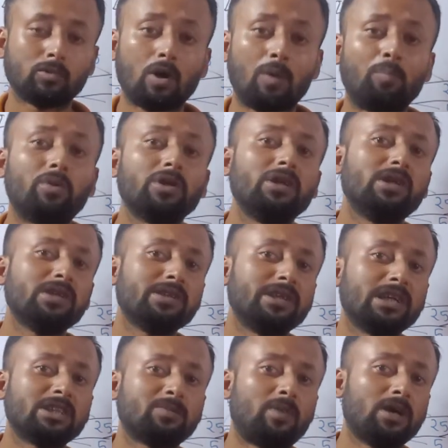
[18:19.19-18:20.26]
কম্পোনেন্ট ইজ
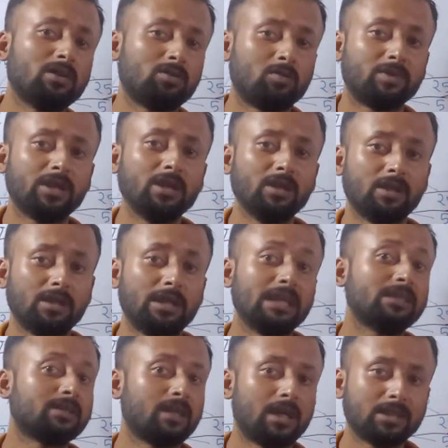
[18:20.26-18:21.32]
নেক্সট পার্ট তোমাদের
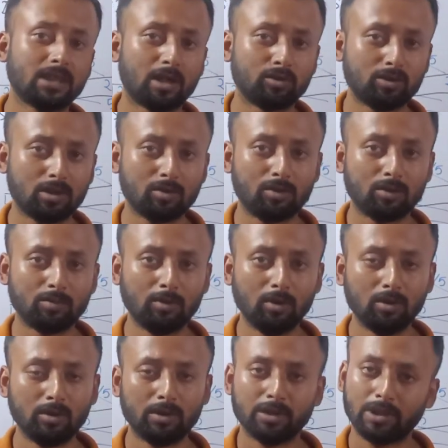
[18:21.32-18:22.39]
নেক্সট ক্লাসে আলোচনা করব
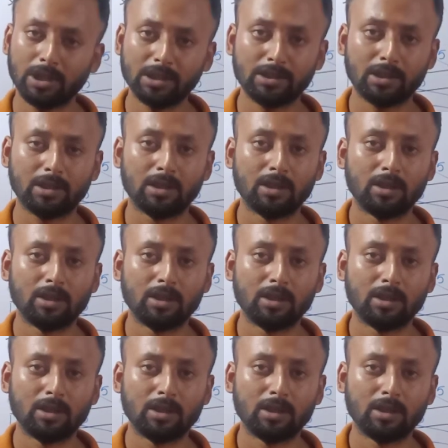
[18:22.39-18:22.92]
ঠিক আছে